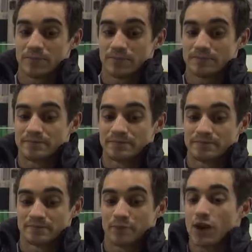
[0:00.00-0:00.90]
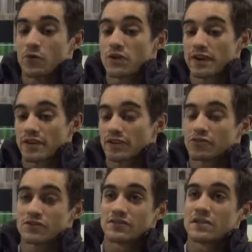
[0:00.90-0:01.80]
mm, por alguna
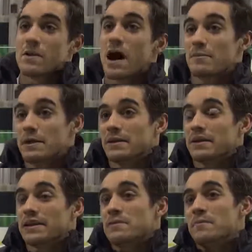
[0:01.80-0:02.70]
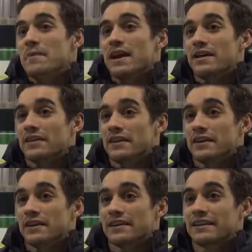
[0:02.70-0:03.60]
razón, a mí me
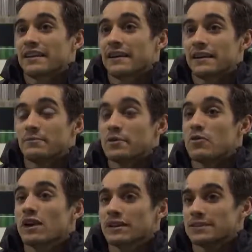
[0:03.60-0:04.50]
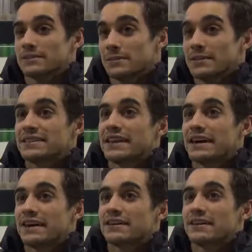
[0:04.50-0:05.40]
hacen que, mi boca se, se me
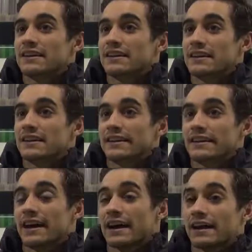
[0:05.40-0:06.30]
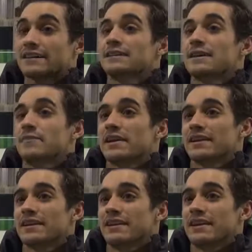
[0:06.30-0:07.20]
seca y la garganta
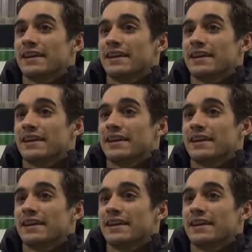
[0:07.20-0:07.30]
también,